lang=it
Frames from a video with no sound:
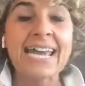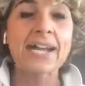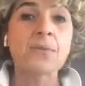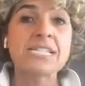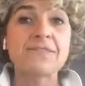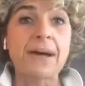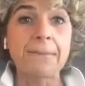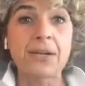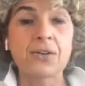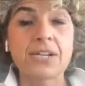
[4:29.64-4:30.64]
E come si fa
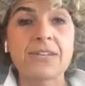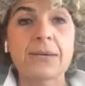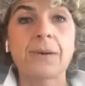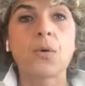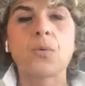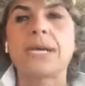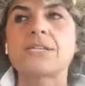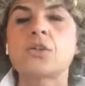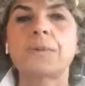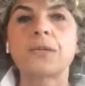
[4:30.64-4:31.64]
per non avere
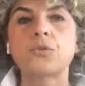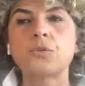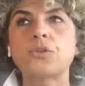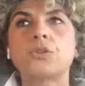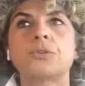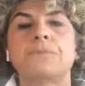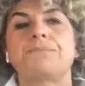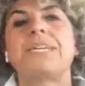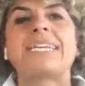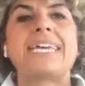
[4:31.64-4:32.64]
paura?
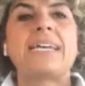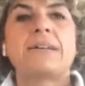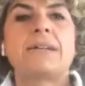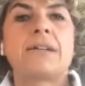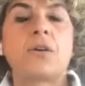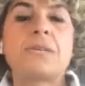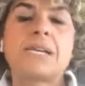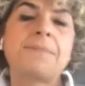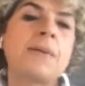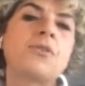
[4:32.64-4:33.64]
Soprattutto perché, eh, come
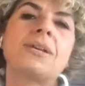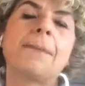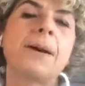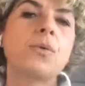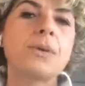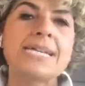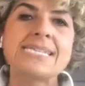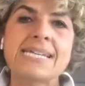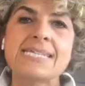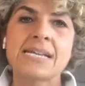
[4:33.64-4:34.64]
sappiamo, la paura
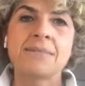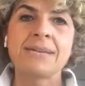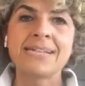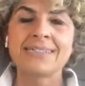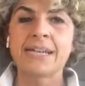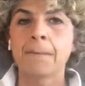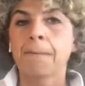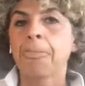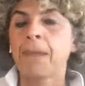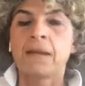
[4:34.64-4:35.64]

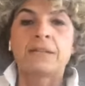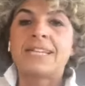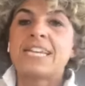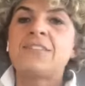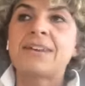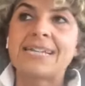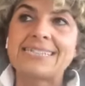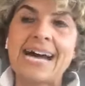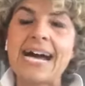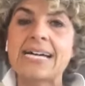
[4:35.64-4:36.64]
essenzialmente deriva
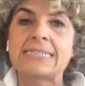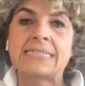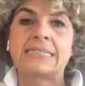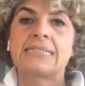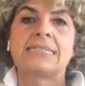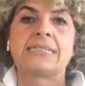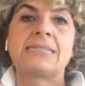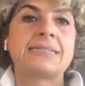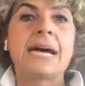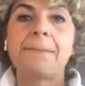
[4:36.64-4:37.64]
da,
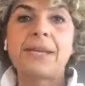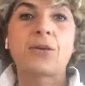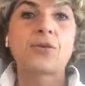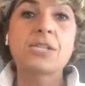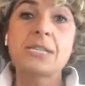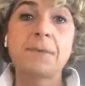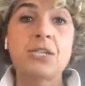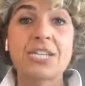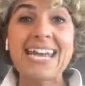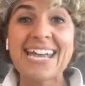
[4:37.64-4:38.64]
uh, da percorsi
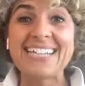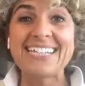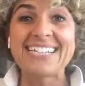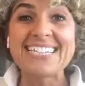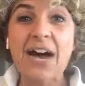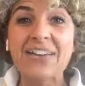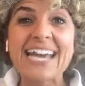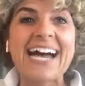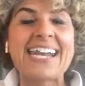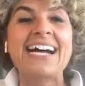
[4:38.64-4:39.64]
precedenti. Ciao
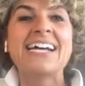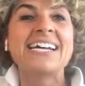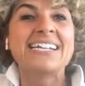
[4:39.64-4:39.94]
Chiara!